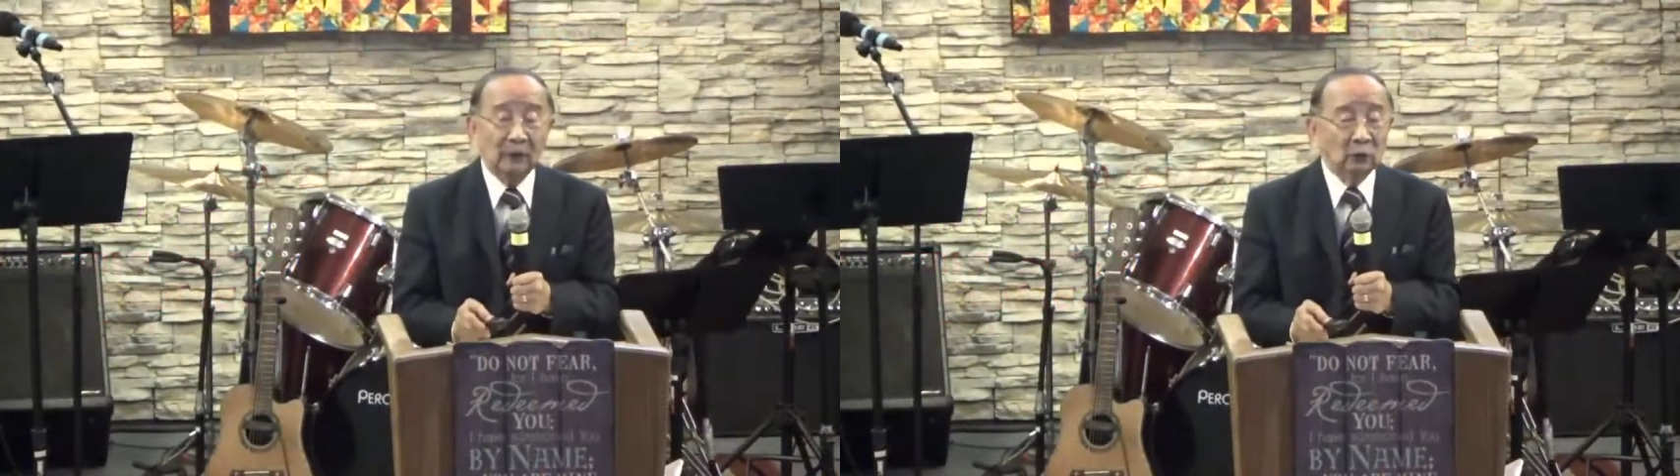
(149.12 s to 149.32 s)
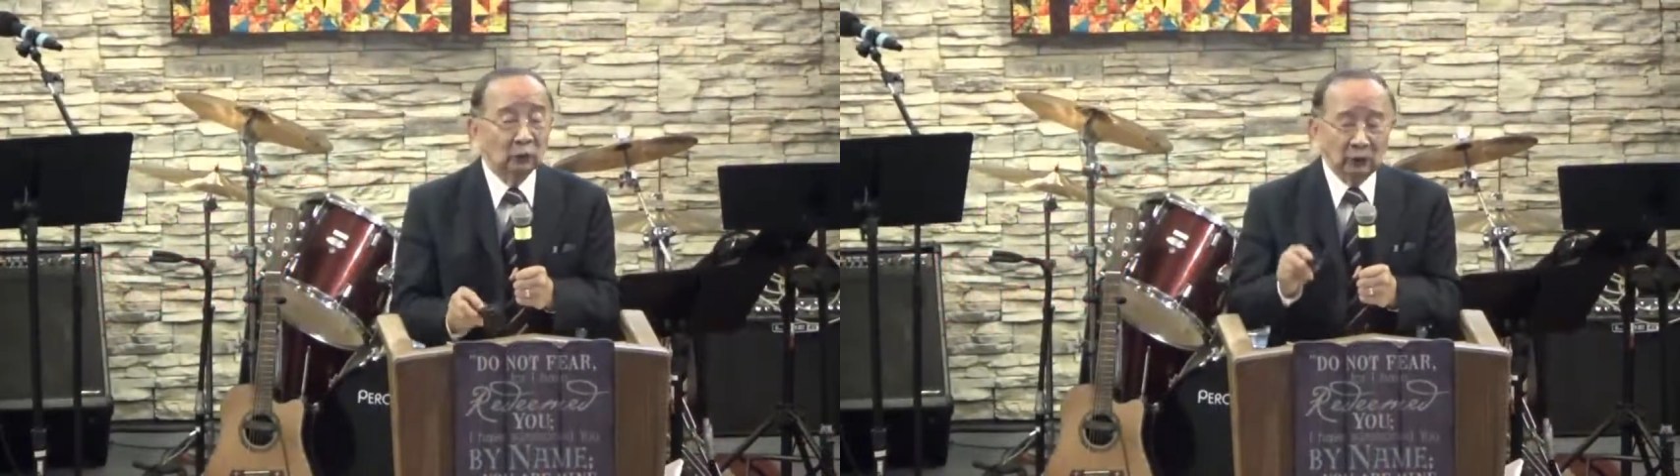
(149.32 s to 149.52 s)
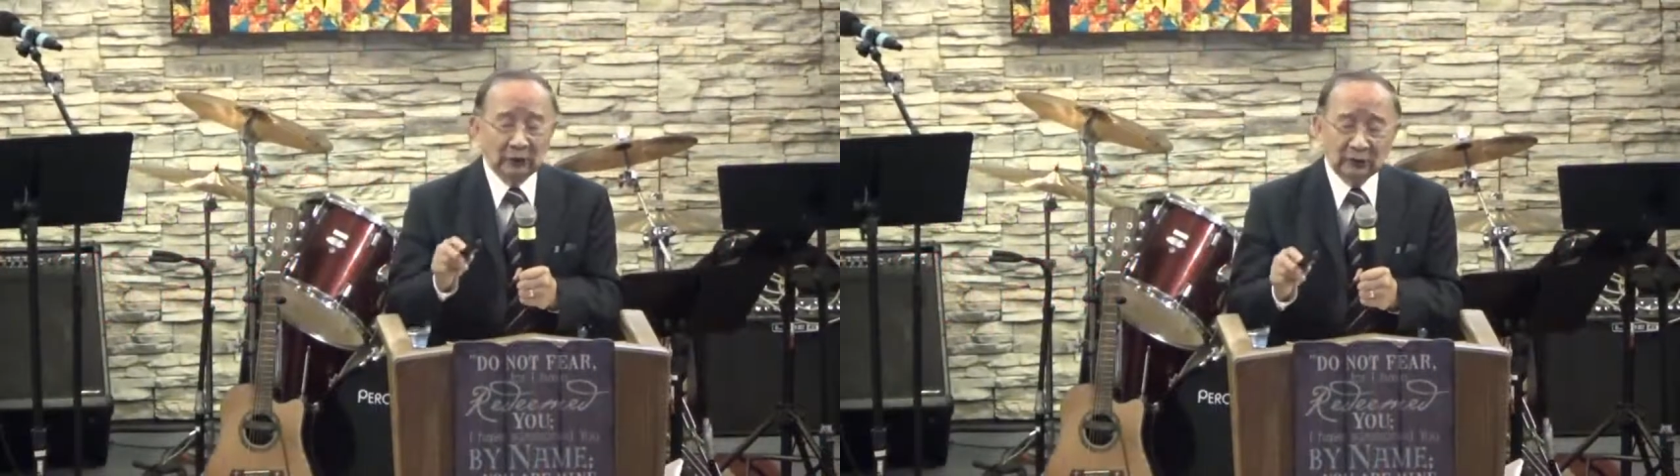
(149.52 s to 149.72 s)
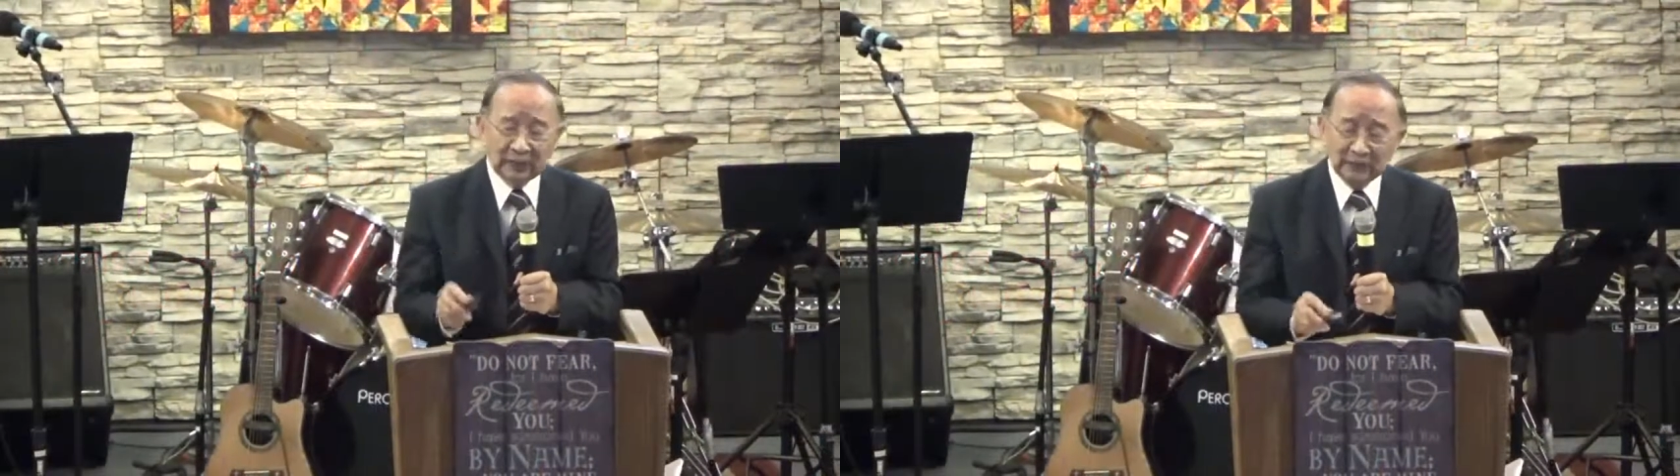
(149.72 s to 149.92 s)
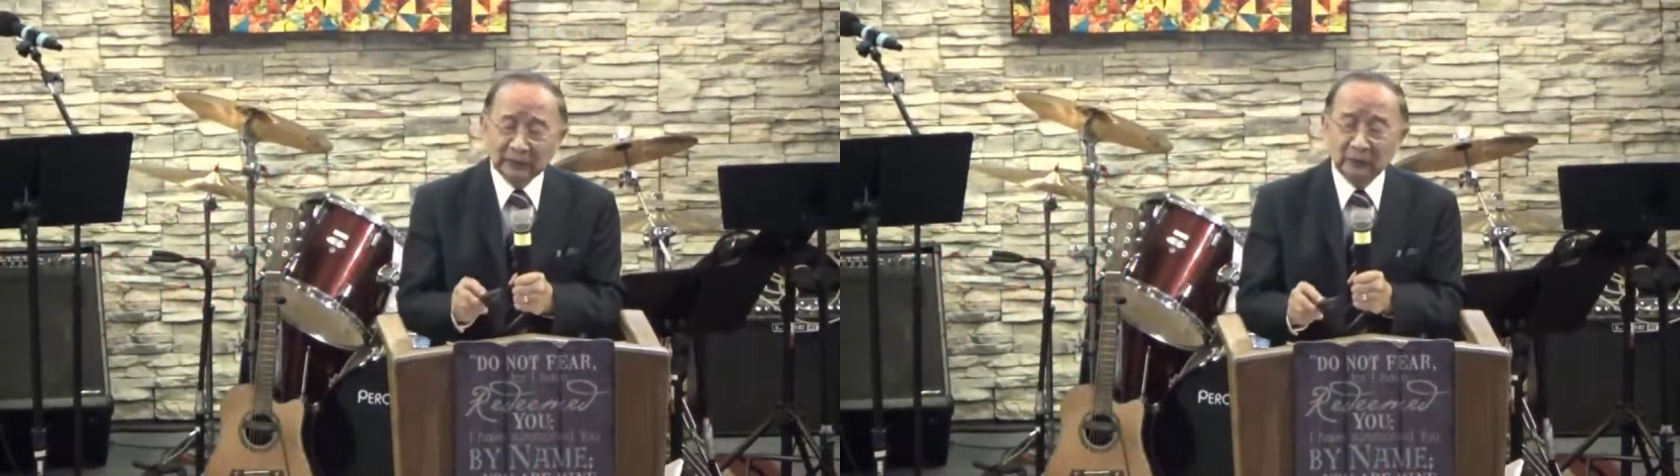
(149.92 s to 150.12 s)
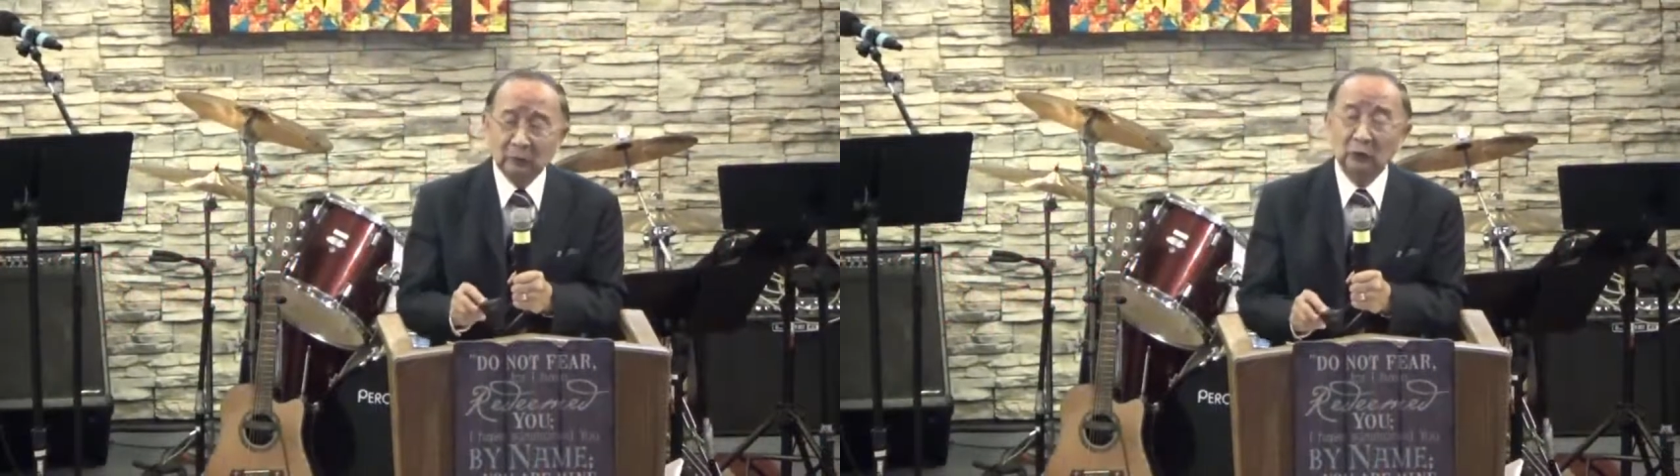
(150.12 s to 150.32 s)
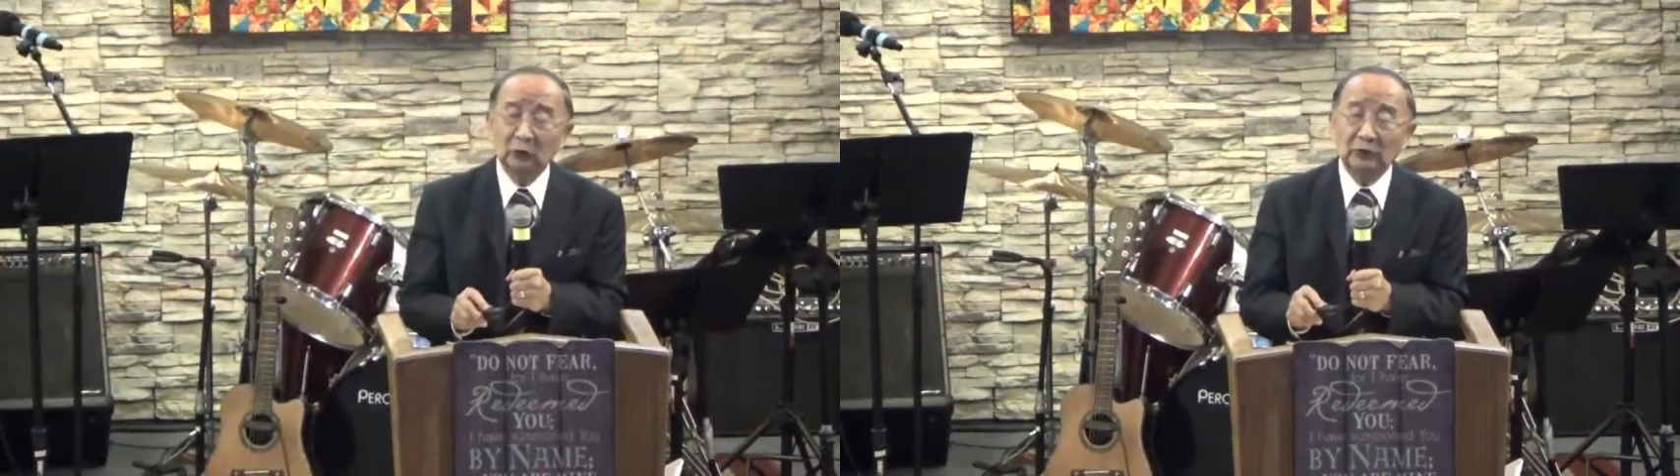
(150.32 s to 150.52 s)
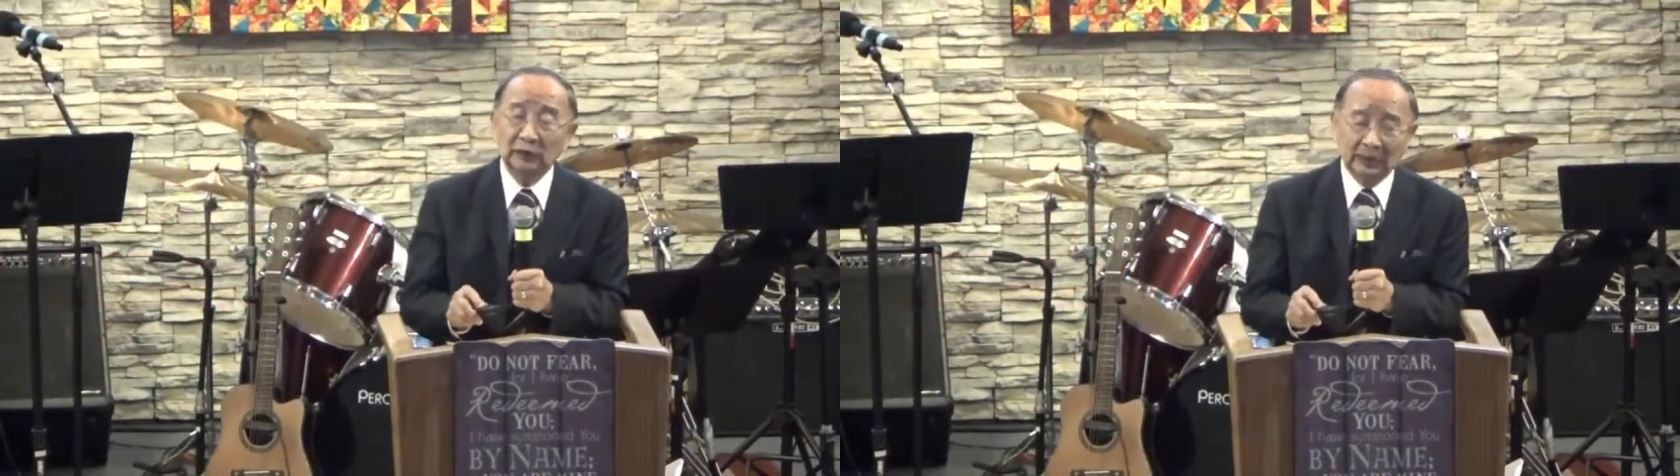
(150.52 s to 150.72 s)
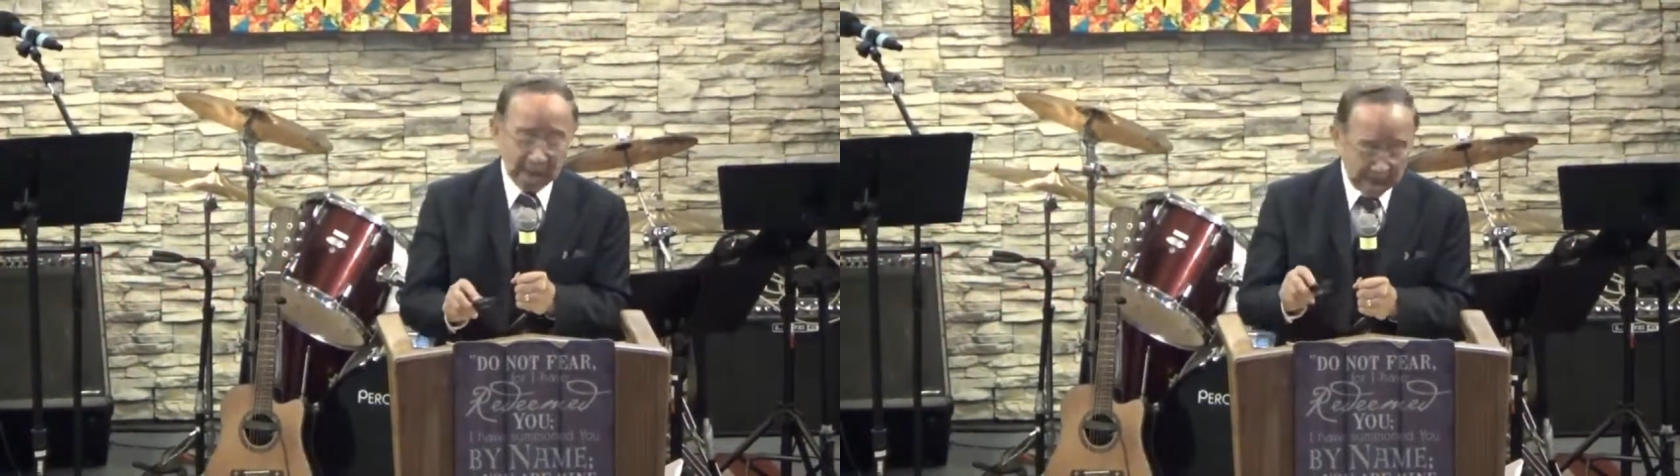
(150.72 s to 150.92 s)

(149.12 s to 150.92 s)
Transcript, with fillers: 所以在这里我就想